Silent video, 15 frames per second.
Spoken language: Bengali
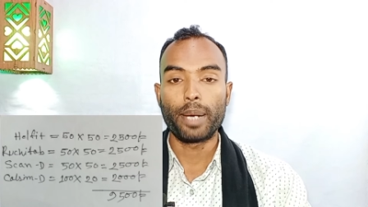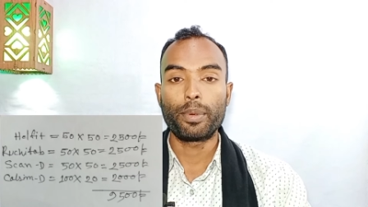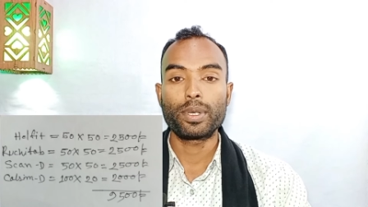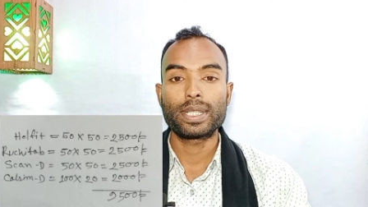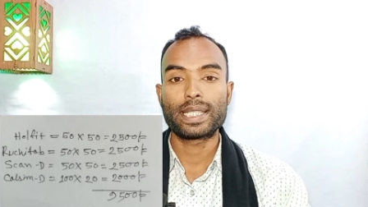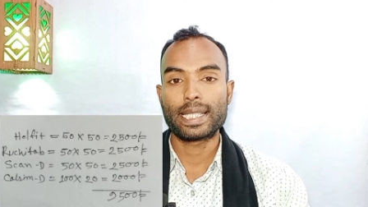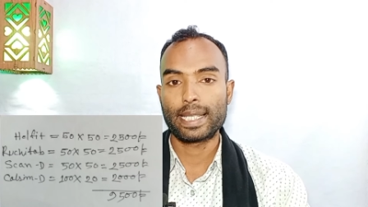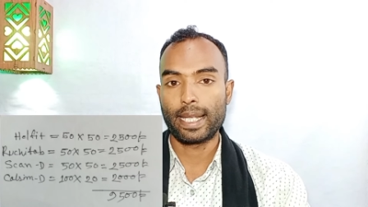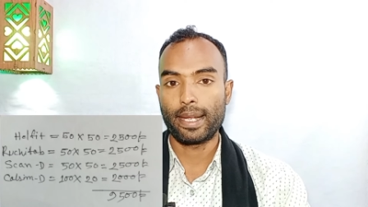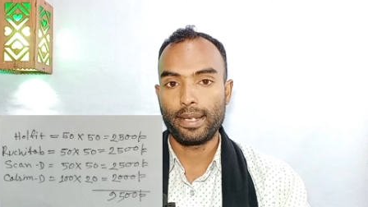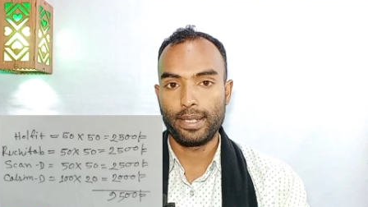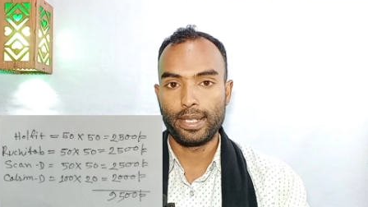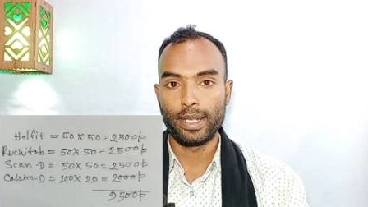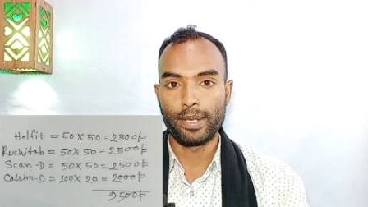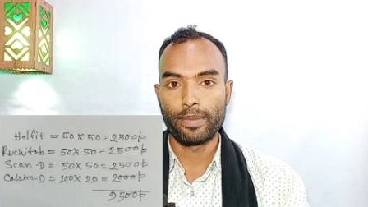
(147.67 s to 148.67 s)
এবং
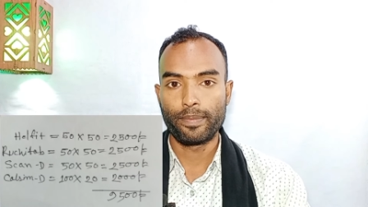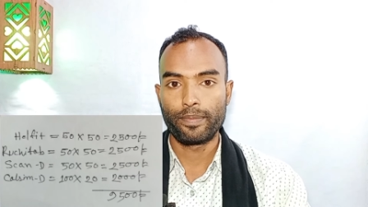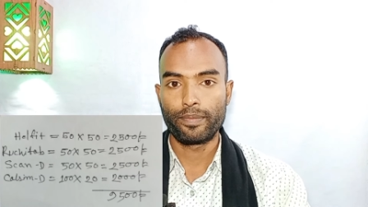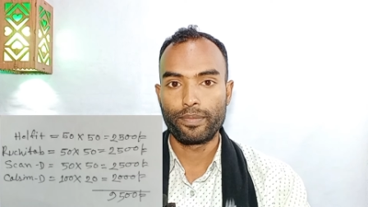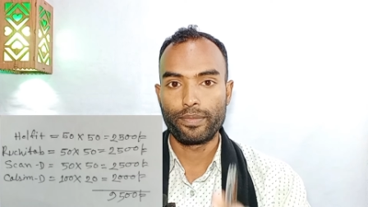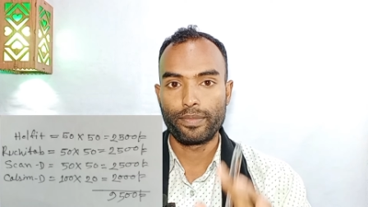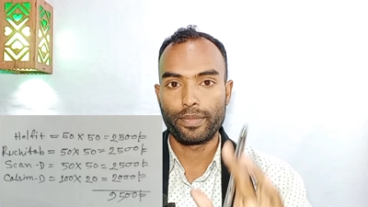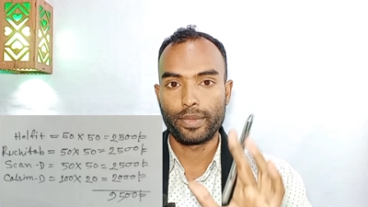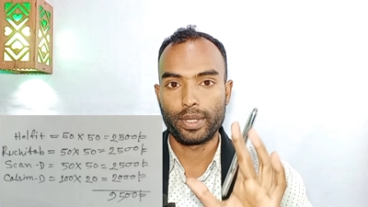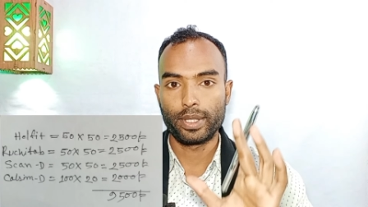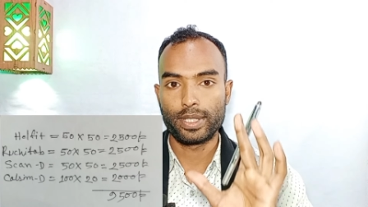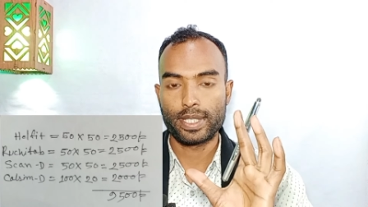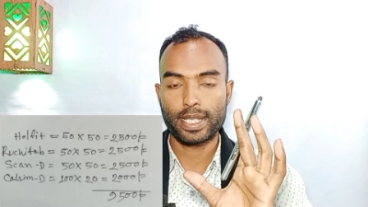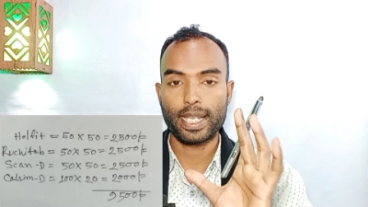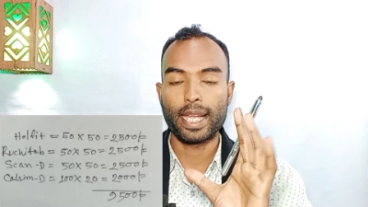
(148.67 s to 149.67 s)
স্ক্যান্ডি
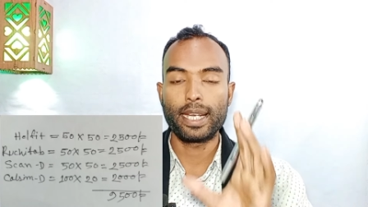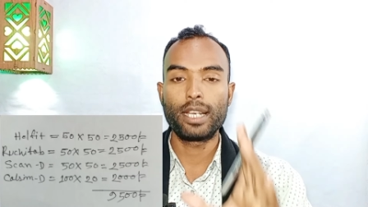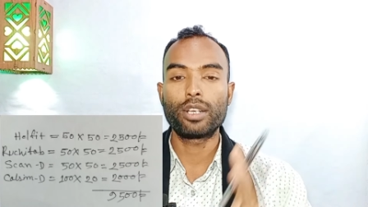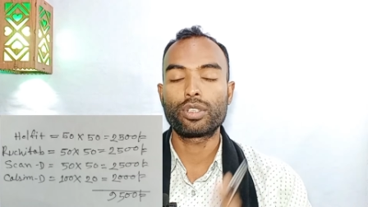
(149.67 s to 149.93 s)
স্ক্যান্ডি